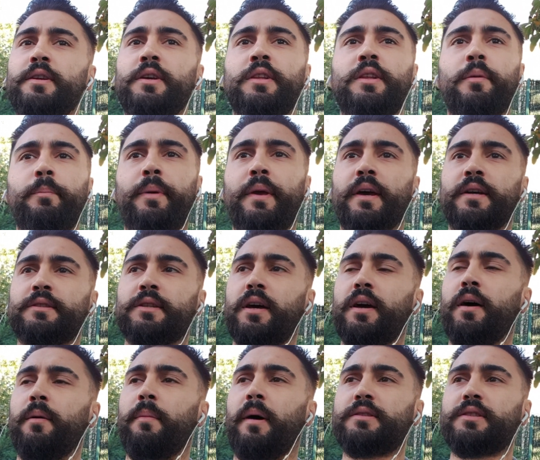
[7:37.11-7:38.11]
Gidin
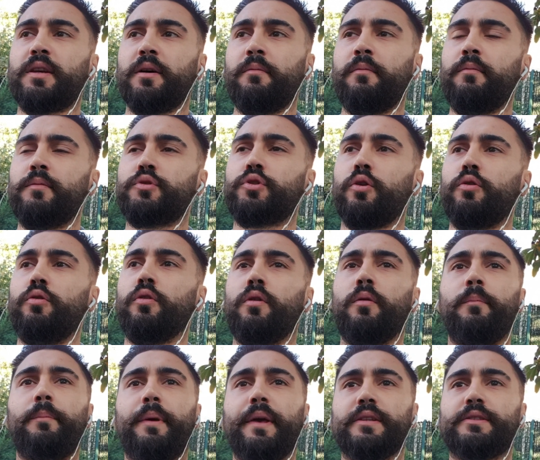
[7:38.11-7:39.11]
piyasaya bak samimi
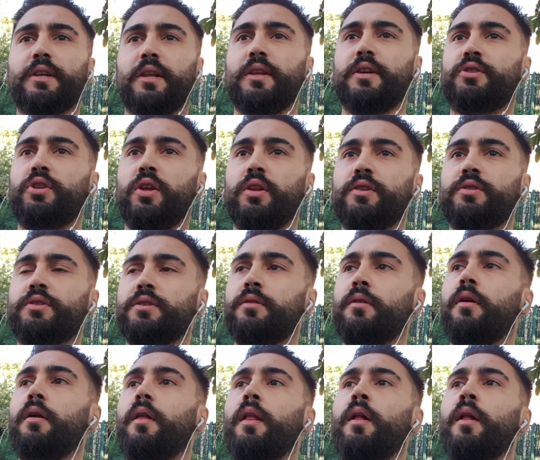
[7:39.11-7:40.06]
söylüyorum piyasada çalışın.